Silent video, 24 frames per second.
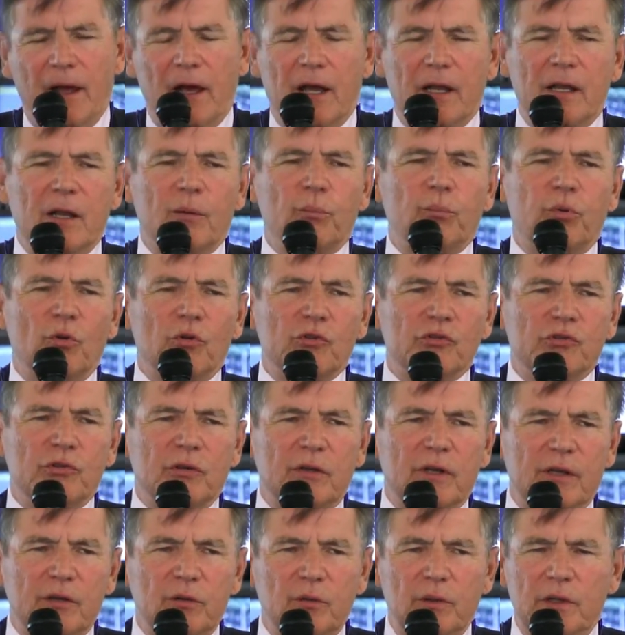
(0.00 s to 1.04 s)
à l'approche
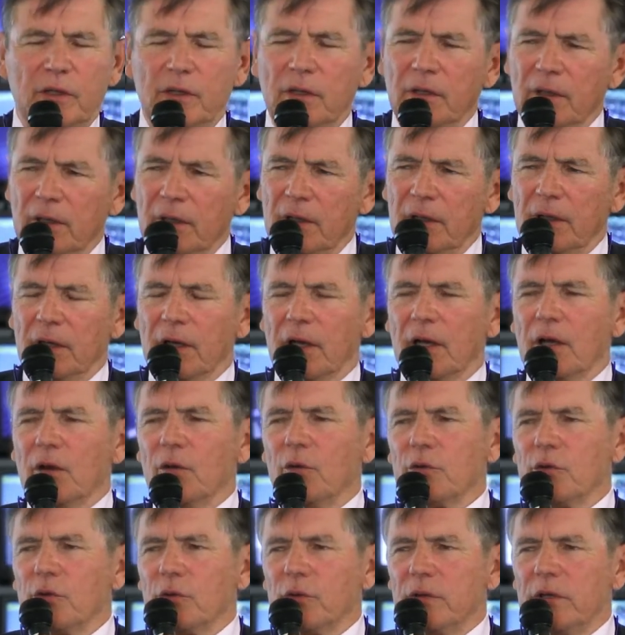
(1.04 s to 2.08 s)
de la nuit, à
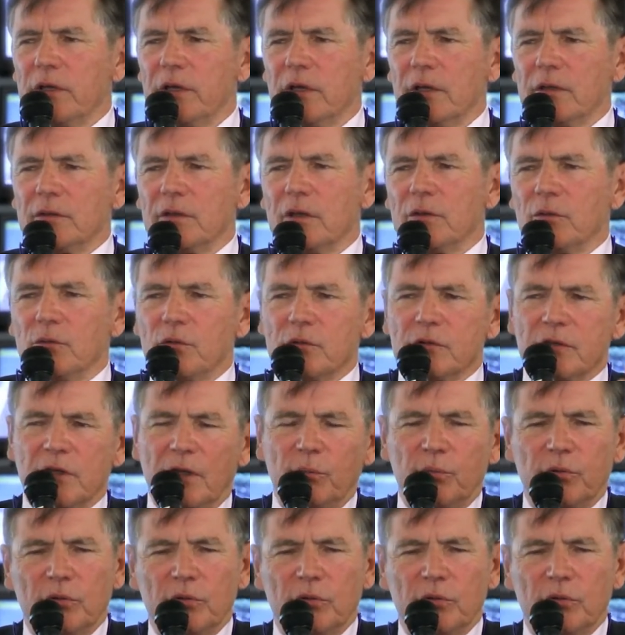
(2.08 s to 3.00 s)
recueillir dans nos salles